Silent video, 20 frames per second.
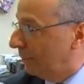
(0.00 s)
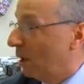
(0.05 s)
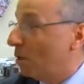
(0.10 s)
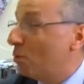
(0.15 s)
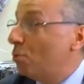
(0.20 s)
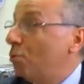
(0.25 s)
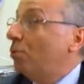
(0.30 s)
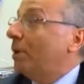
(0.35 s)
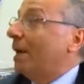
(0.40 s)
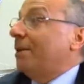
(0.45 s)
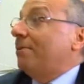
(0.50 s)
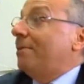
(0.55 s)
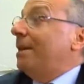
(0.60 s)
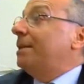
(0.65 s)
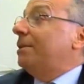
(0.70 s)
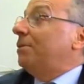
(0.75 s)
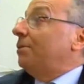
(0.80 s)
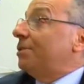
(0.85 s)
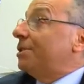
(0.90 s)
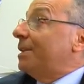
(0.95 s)
cura
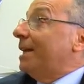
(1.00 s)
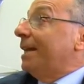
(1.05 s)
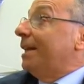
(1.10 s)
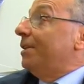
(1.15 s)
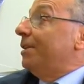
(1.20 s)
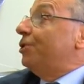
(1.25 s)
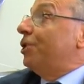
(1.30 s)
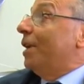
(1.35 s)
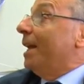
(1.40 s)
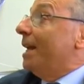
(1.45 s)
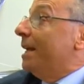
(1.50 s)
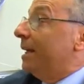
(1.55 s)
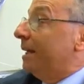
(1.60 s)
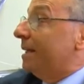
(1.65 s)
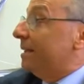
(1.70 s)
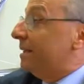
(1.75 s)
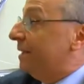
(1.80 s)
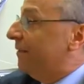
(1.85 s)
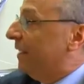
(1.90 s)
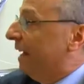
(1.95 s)
qualcosa che c'è, che
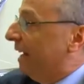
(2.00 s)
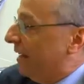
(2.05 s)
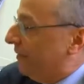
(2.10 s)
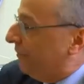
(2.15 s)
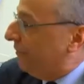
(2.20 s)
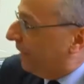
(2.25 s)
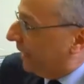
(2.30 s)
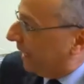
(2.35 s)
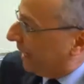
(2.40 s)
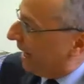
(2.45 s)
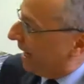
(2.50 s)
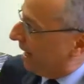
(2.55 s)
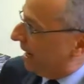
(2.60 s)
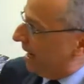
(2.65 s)
si verifica